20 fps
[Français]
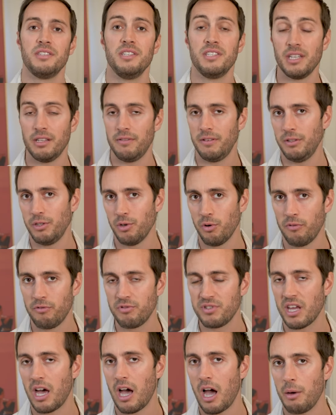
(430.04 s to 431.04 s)
Si cette vidéo
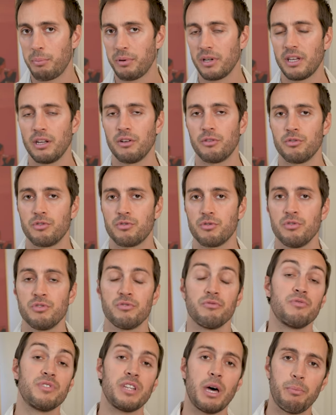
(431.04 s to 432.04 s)
vous a appris quelque
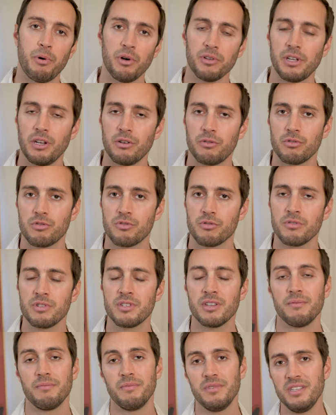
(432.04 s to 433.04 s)
chose, vous apporte quelque
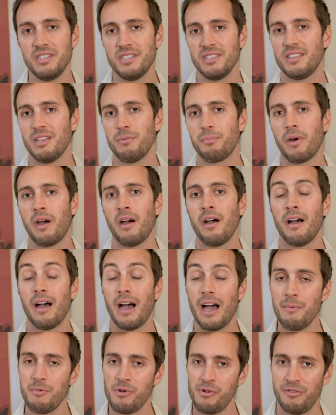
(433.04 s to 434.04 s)
chose, n'hésitez pas
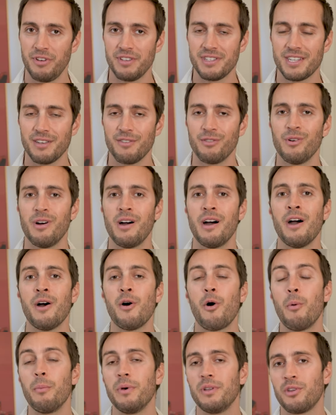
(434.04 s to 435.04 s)
à me le faire
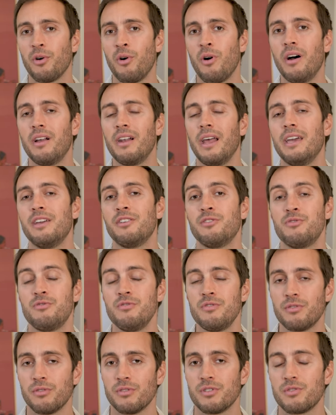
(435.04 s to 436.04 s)
savoir en mettant un like
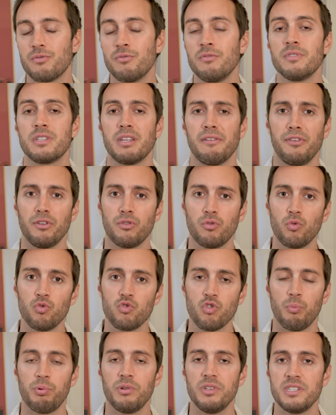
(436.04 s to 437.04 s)
juste en dessous, ça fait
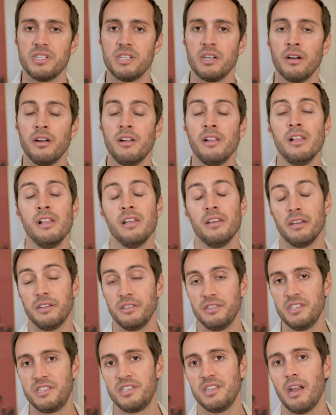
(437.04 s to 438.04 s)
toujours plaisir.
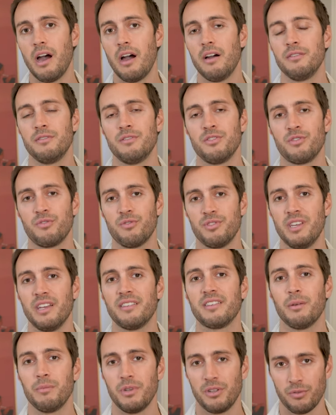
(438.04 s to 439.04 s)
D'ici là, je vous dis à
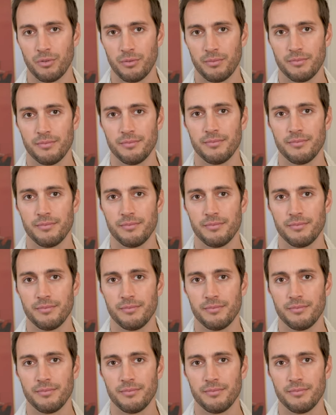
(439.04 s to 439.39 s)
très bientôt.